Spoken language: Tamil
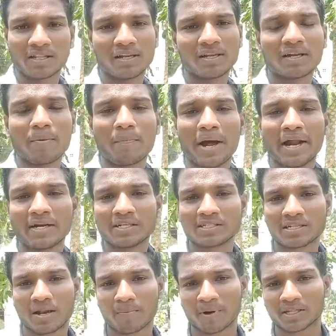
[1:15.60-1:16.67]
அதில் இருக்க
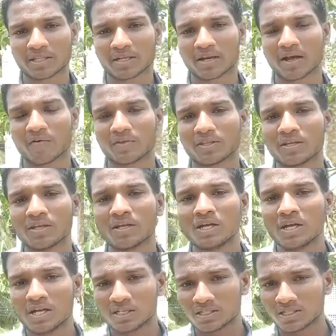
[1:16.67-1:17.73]
பேட்ரிஸ்லாம் பார்த்தீங்கன்னா வந்து
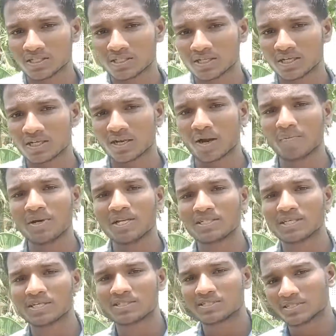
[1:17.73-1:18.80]
சின்ன சின்ன டபுள் ஏ
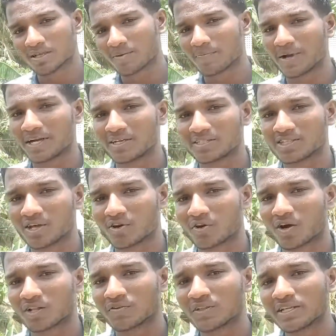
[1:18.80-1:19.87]
சைஸ் பேட்ரிஸாக
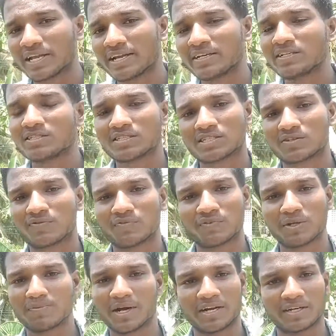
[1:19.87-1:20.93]
இருக்கும் அது வந்து எயிட்டீன் சிக்ஸ்
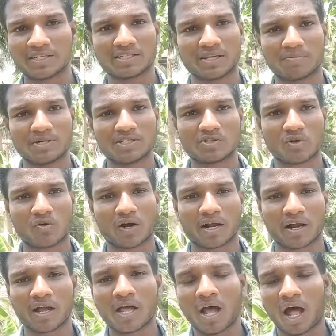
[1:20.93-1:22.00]
ஃபிஃப்டி பேட்ரிஸ் அப்படின்னு
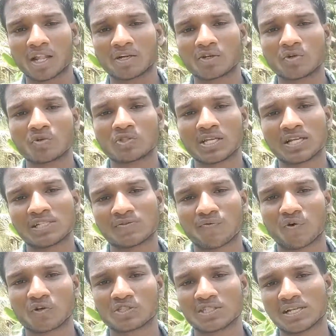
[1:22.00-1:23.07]
சொல்லுவாங்க அது டூ செல்ஸ்
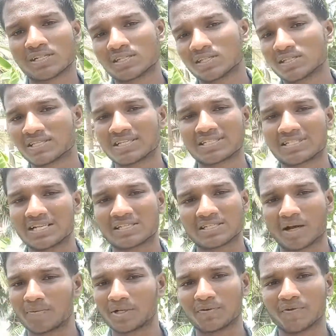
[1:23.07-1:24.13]
ஃபோர் செல்ஸ் சிக்ஸ் செல்ஸ்
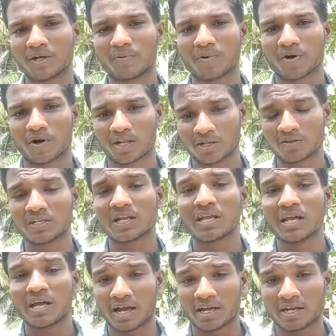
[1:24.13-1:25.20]
அப்படின்னு வேறுபடும் அதாவது
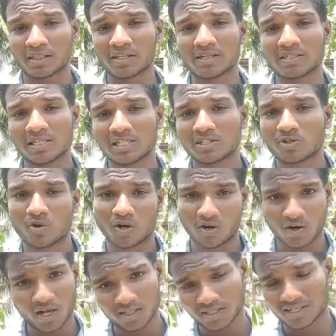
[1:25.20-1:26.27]
எத்தனை செல்ஸ்
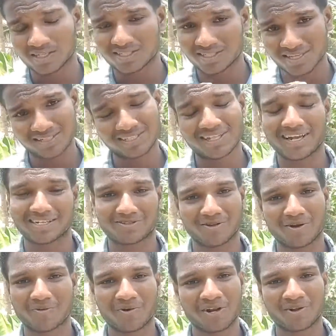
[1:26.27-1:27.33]
சொல்கிறாங்களோ அத்தனை செல்ஸ் தான்
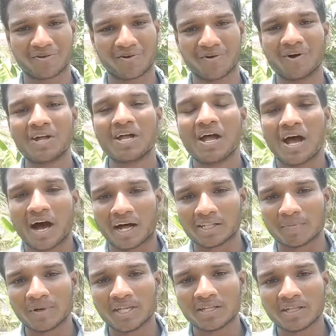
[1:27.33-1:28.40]
ஆக்சுவலாக வந்து இருக்கும்
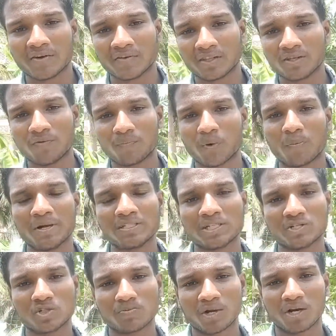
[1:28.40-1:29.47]
அந்த மாதிரி வந்து மொபைல்
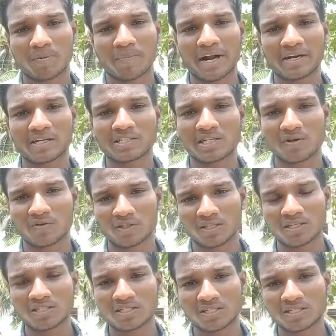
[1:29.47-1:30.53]
யூஸ் பண்ணுற பேட்ரிஸ்லேயும்
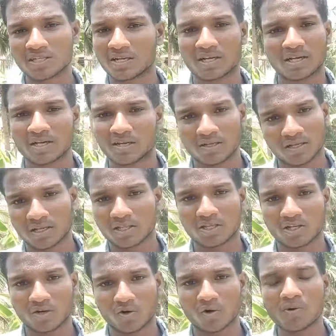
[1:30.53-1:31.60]
வந்து சின்ன சின்ன இது
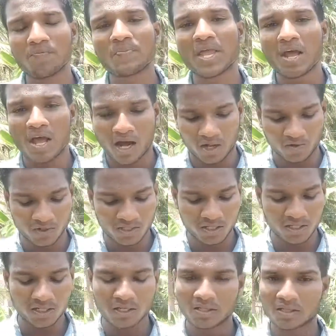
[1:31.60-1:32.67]
இருக்கும் அது
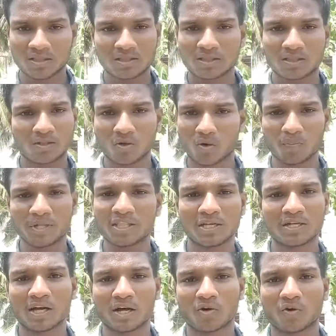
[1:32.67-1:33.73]
வந்து ரொம்ப
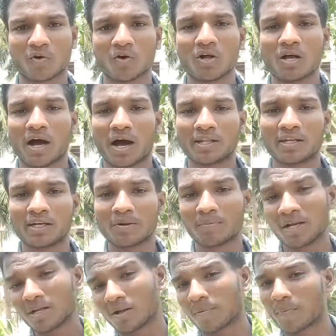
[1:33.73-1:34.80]
திக்காக இருக்கும் அதே
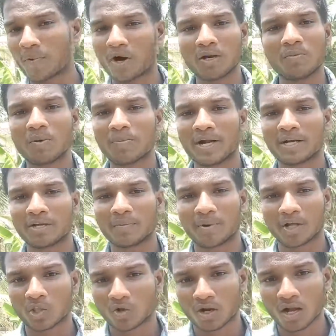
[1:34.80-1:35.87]
டைமில் நம்ம பாலிமர் பேட்டரி
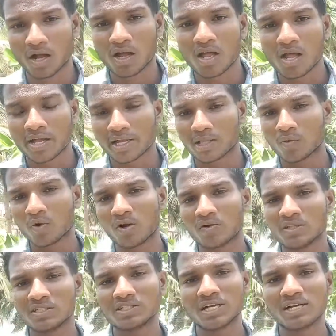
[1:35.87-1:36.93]
பார்த்தோம்னா இது உள்ளே
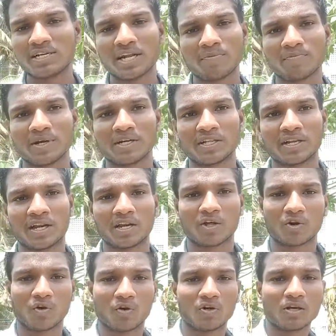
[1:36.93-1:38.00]
வந்து ஜெல் டைப் மெட்டீரியலில்
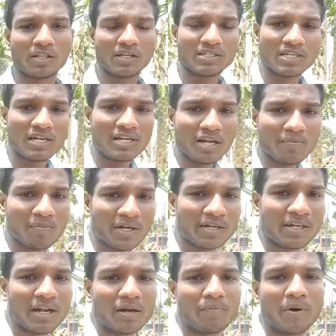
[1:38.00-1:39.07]
இருக்கும் இந்த ஜெல் டைப்
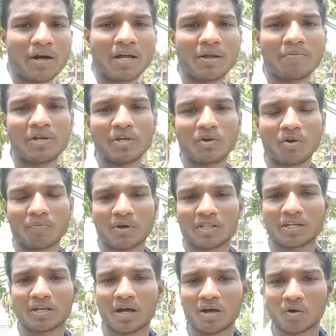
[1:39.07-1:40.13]
மெட்டீரியல் இப்போ எப்படி இருக்கும்னு
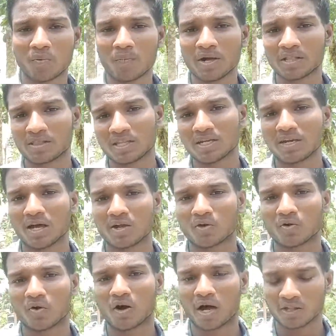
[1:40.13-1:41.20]
பார்த்தீங்கன்னா ரொம்ப தின்னாக
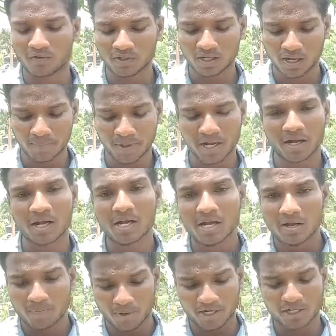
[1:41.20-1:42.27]
இருக்கும் அது வந்து நம்ம
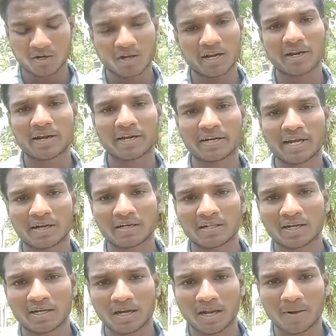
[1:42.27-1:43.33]
பர்டிகுலராக ரெக்டாங்கிள்
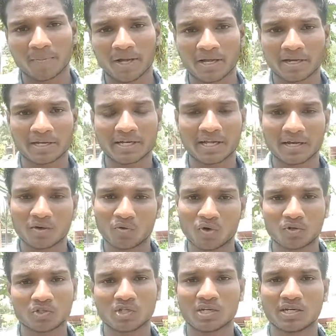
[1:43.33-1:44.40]
தான் இல்லாமல் ரெக்டாங்கிள்
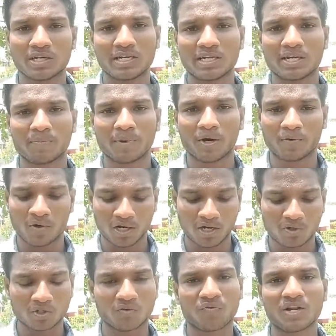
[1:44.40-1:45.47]
இன்னும் கொஞ்சம் நீட்டமாகவும்
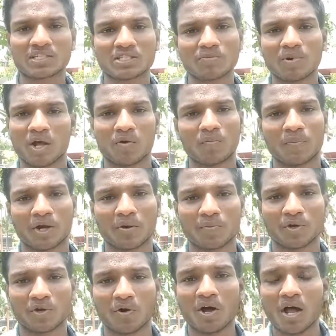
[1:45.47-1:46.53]
இல்லை கொஞ்சம் ஃப்ளெக்சிபிளாகவும் பண்ண
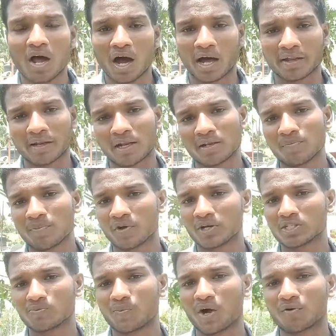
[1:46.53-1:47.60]
முடியும் அதனால் இப்போ
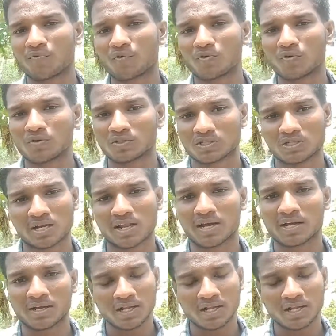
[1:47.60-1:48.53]
வர ஸ்மார்ட் ஃபோன்ஸில்